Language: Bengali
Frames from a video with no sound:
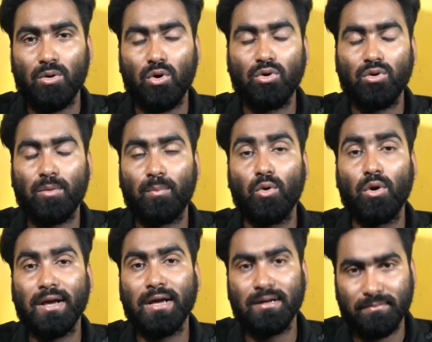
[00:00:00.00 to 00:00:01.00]
অন্য
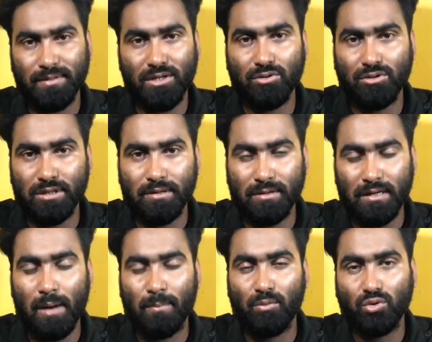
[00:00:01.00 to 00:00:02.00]
ব্লগিং ভিডিও
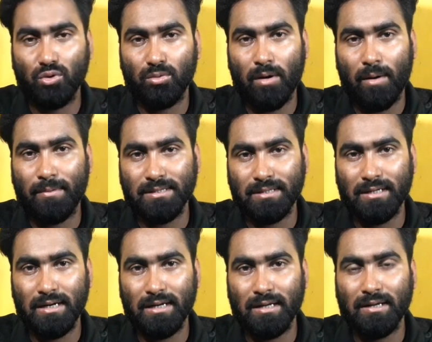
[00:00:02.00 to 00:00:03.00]
আপলোড করব আমার
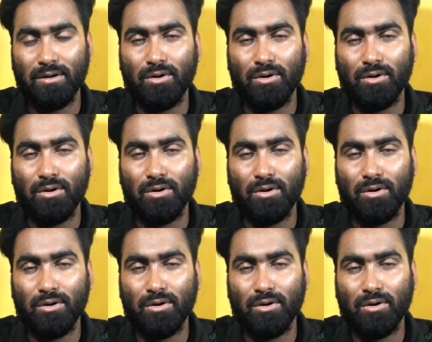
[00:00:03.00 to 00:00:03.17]
চ্যানেলে